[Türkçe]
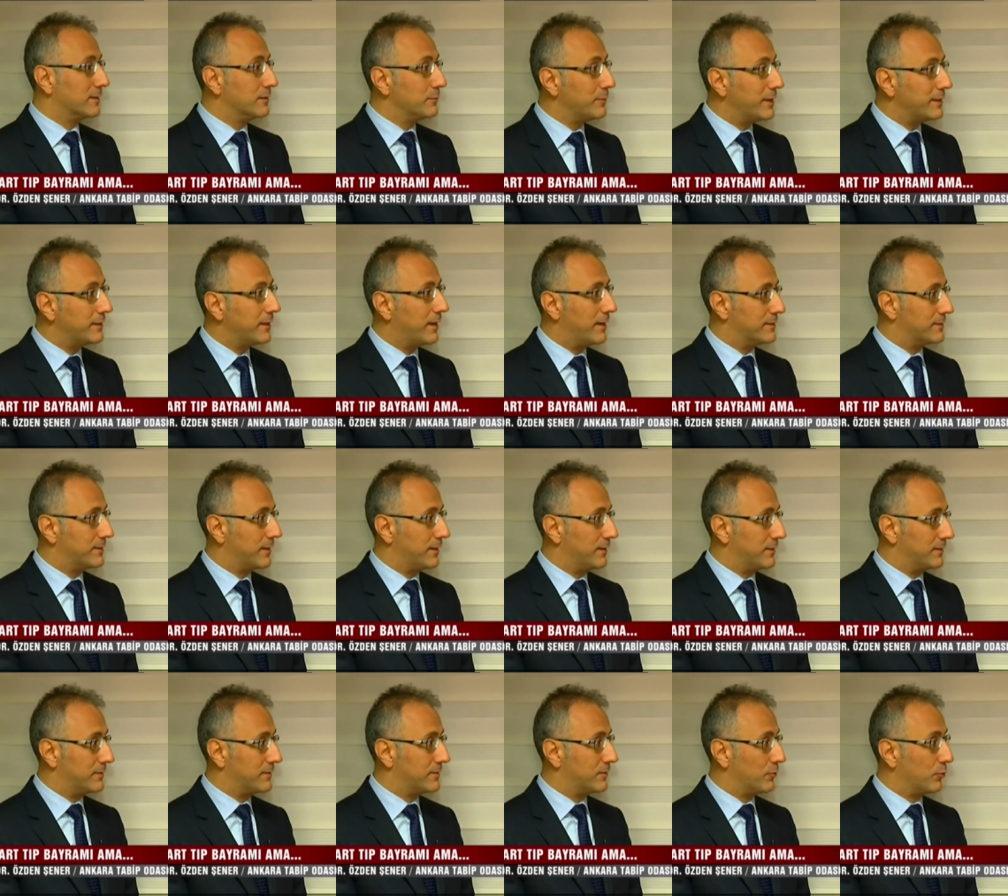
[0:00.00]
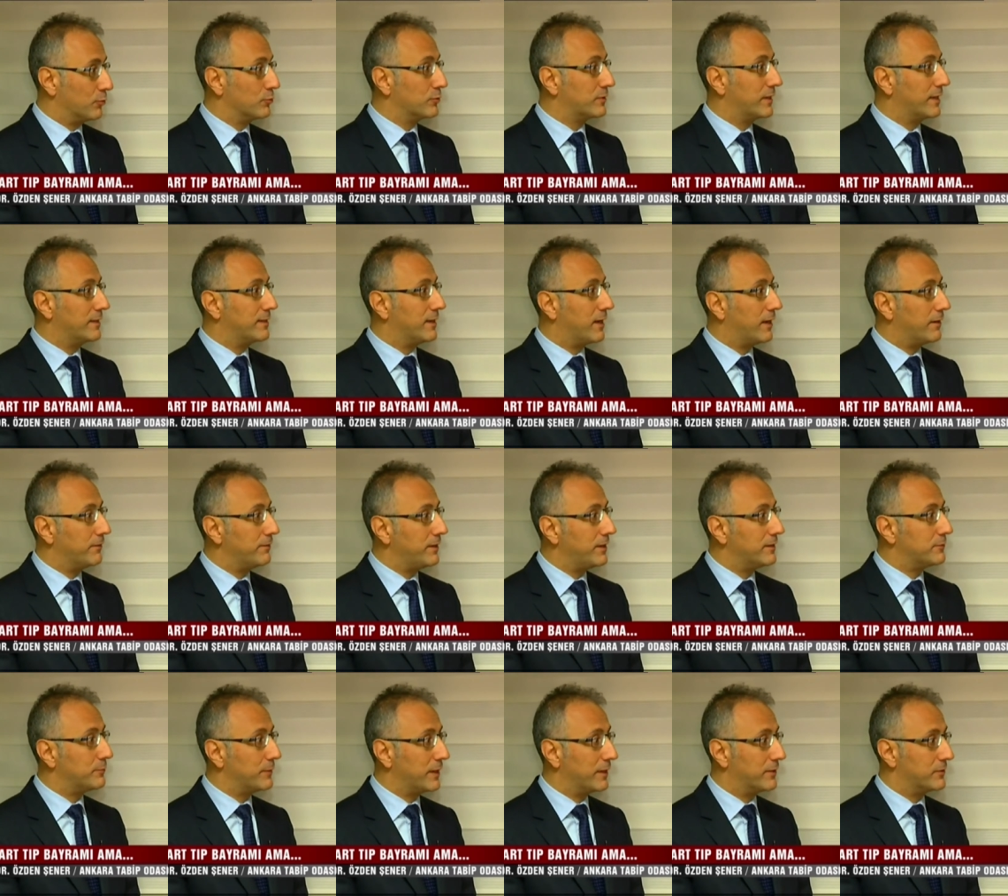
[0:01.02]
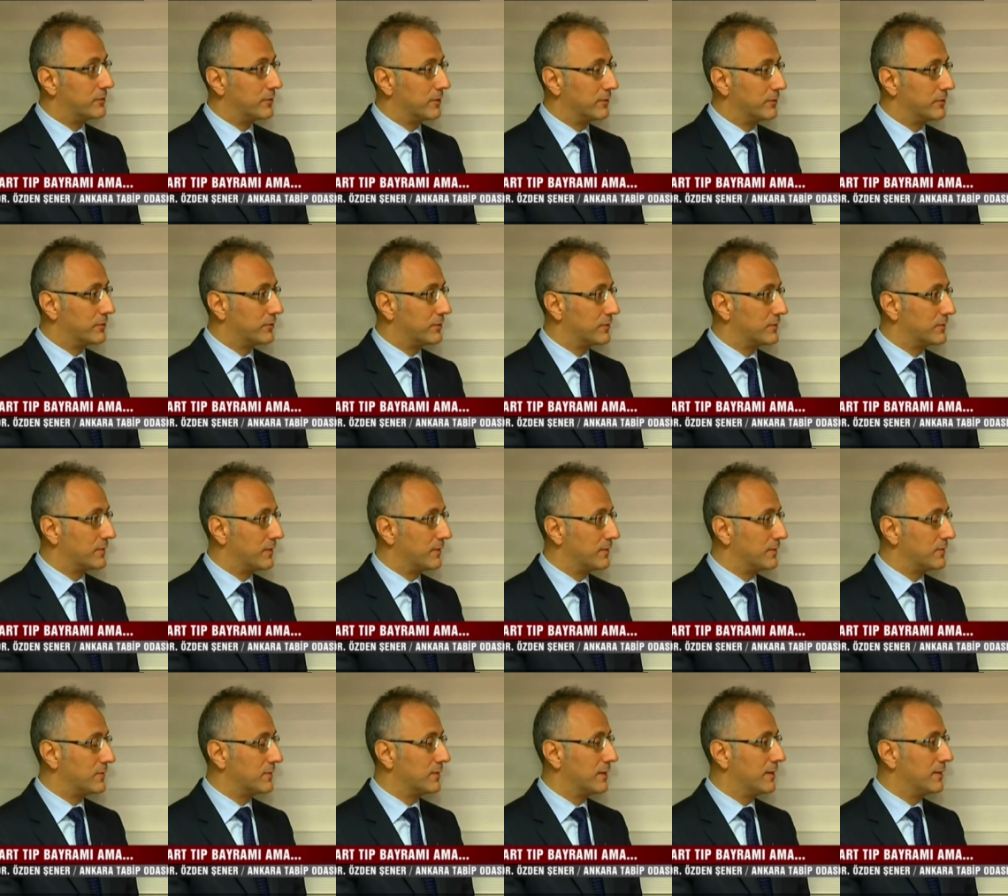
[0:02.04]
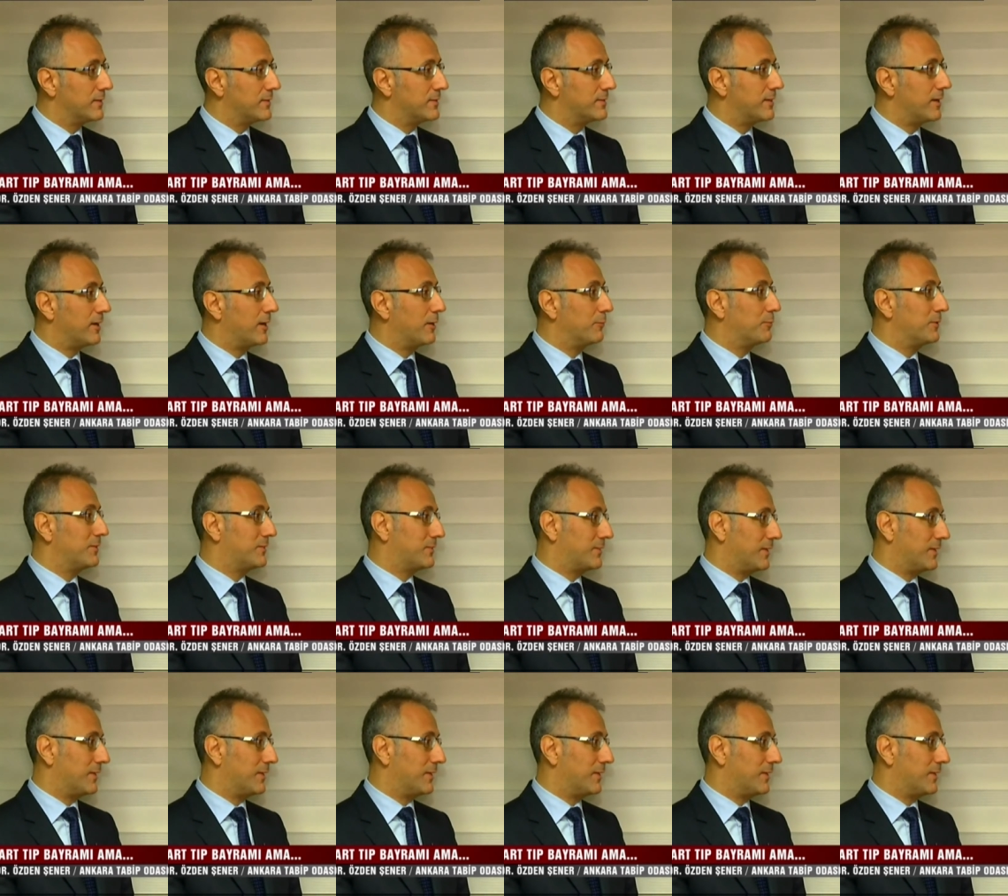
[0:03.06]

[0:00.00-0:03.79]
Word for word: yardım ederseniz, onu tedavi etmeye çalışırsanız size